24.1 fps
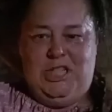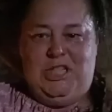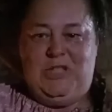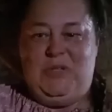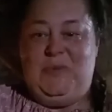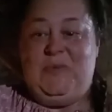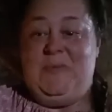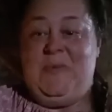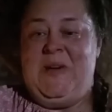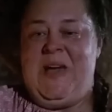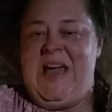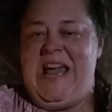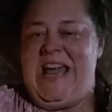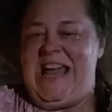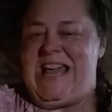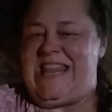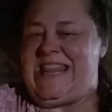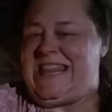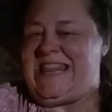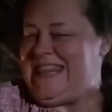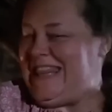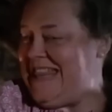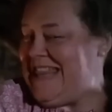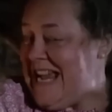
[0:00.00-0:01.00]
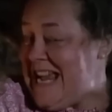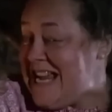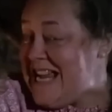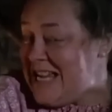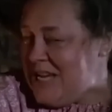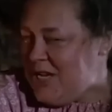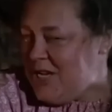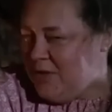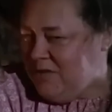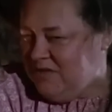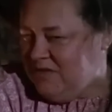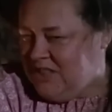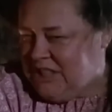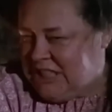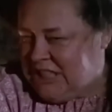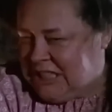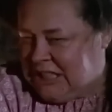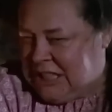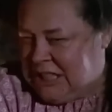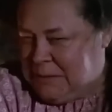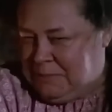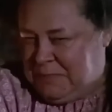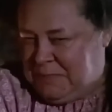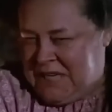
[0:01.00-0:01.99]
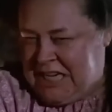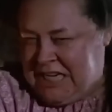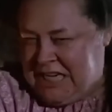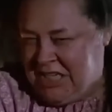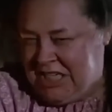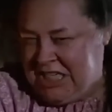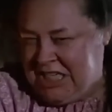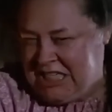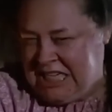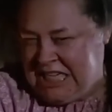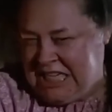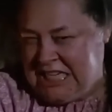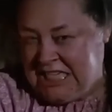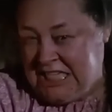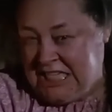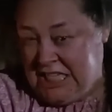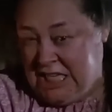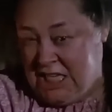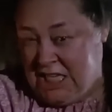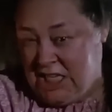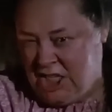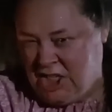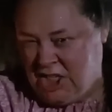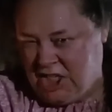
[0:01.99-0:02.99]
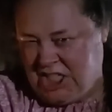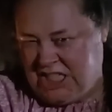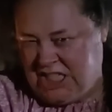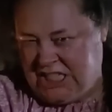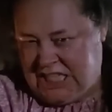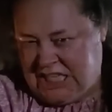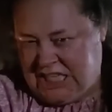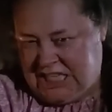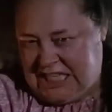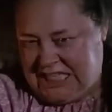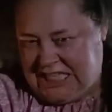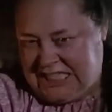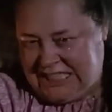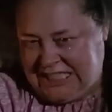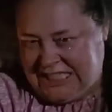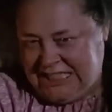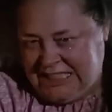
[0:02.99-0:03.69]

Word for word: de su muerte y su obsesión por resucitar a su esposa Elsa.